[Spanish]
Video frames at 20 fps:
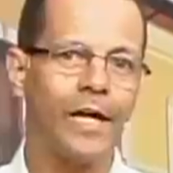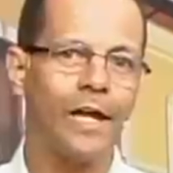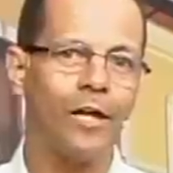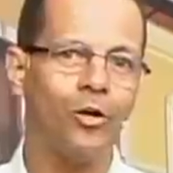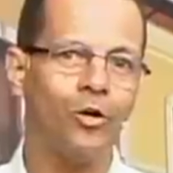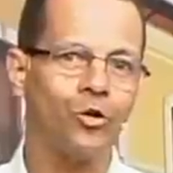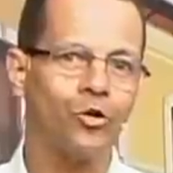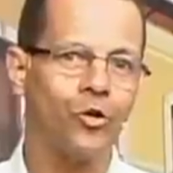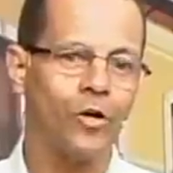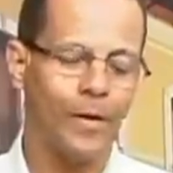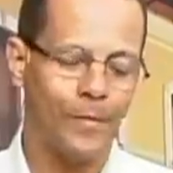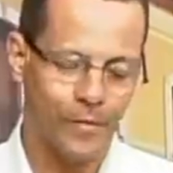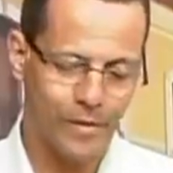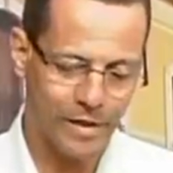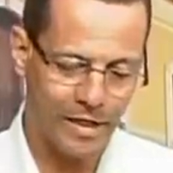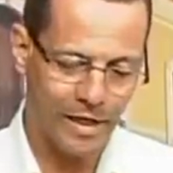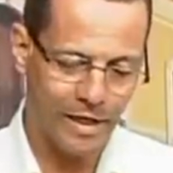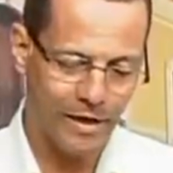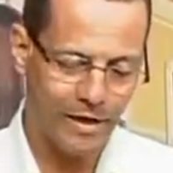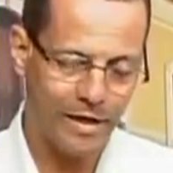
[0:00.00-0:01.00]
doctora,
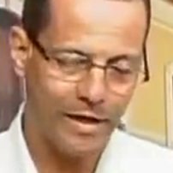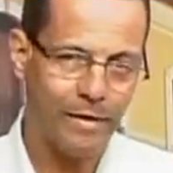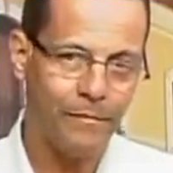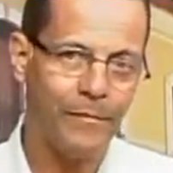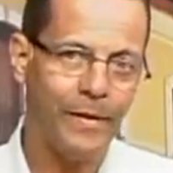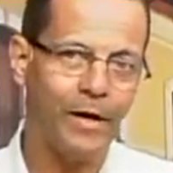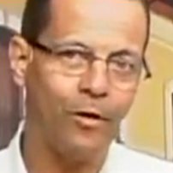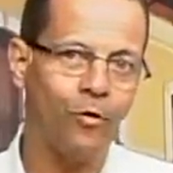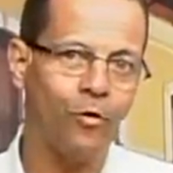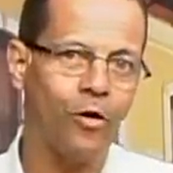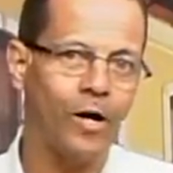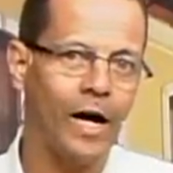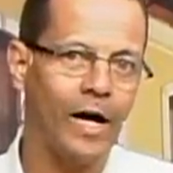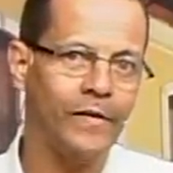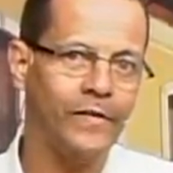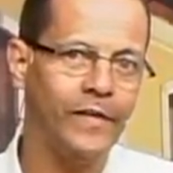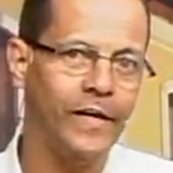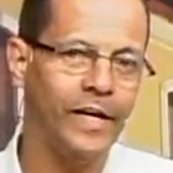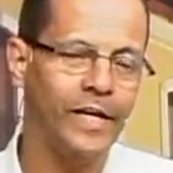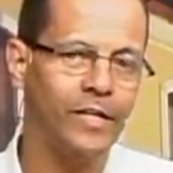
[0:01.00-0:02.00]
porque le veo
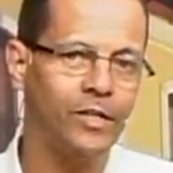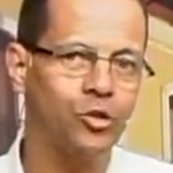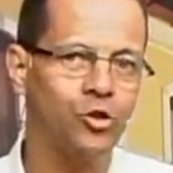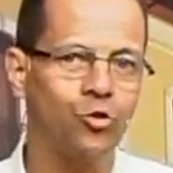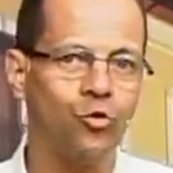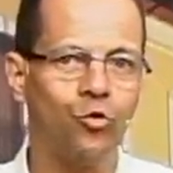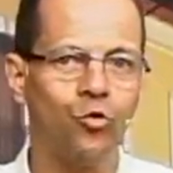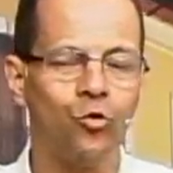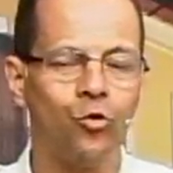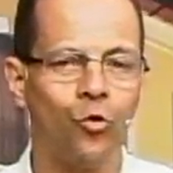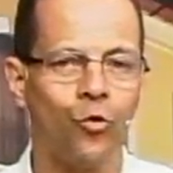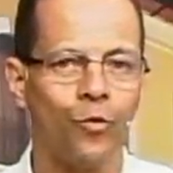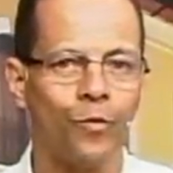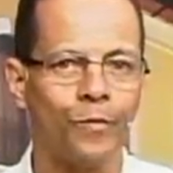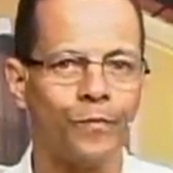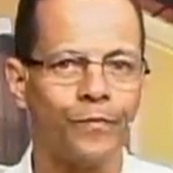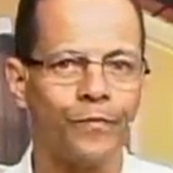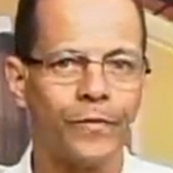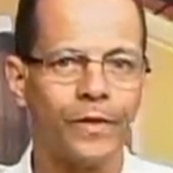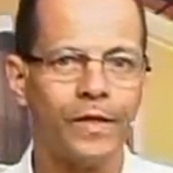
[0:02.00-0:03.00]
allí en su,
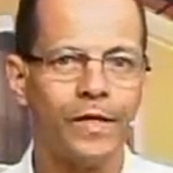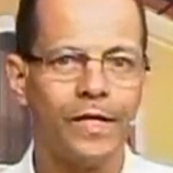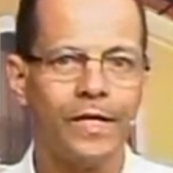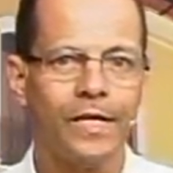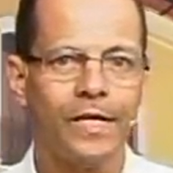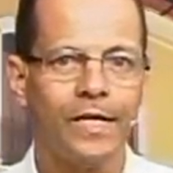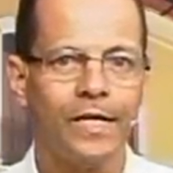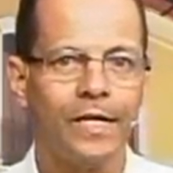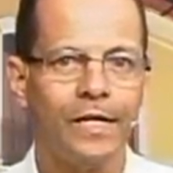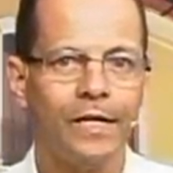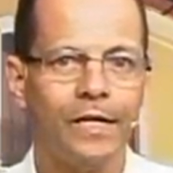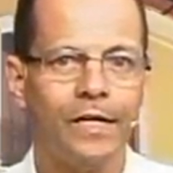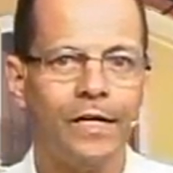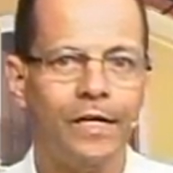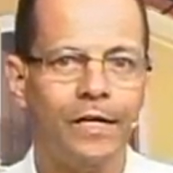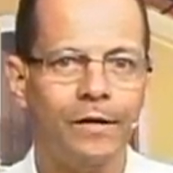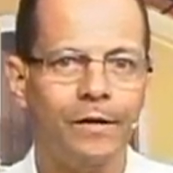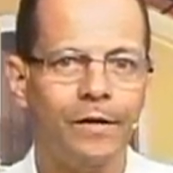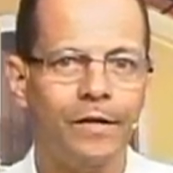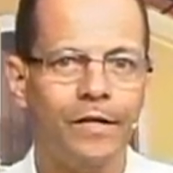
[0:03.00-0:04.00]

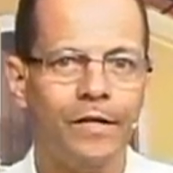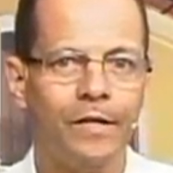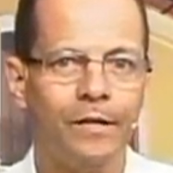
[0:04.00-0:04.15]
eh,